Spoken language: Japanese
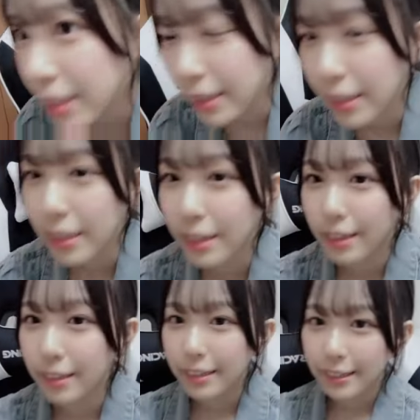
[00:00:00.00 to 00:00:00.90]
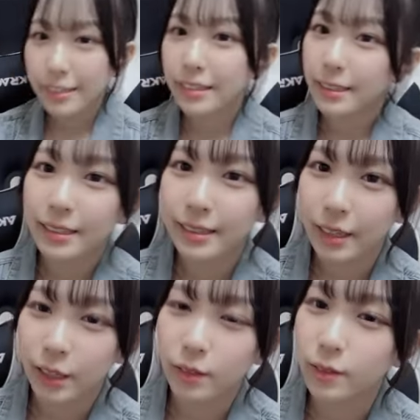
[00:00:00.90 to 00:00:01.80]
ぎて
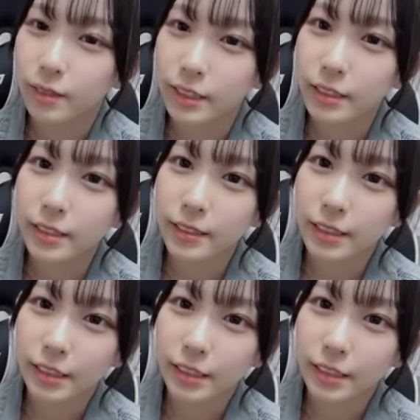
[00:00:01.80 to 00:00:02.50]
あの全然